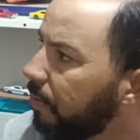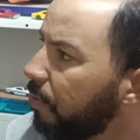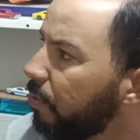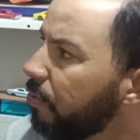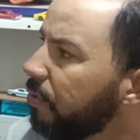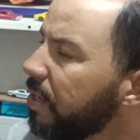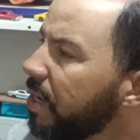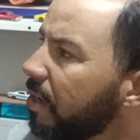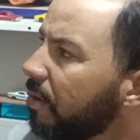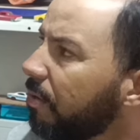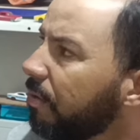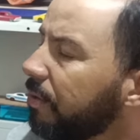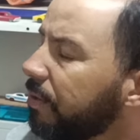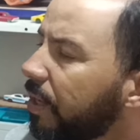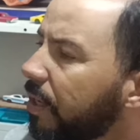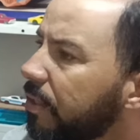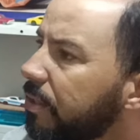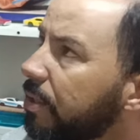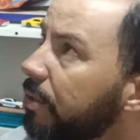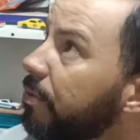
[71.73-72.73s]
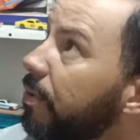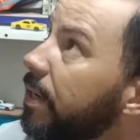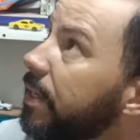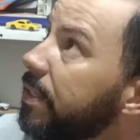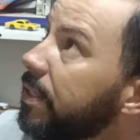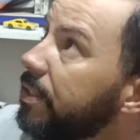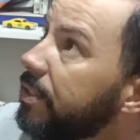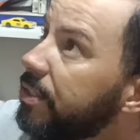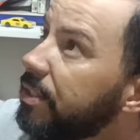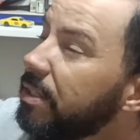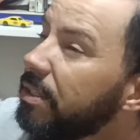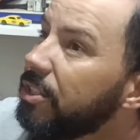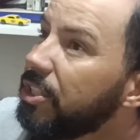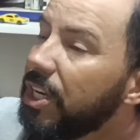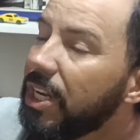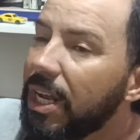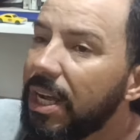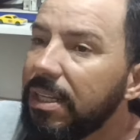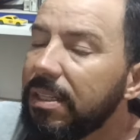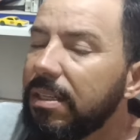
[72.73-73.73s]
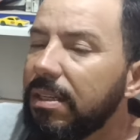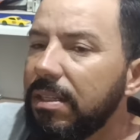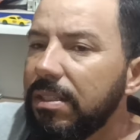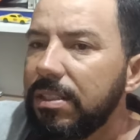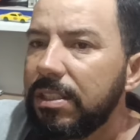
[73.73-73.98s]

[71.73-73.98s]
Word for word: o que acontece com a energia gerada lá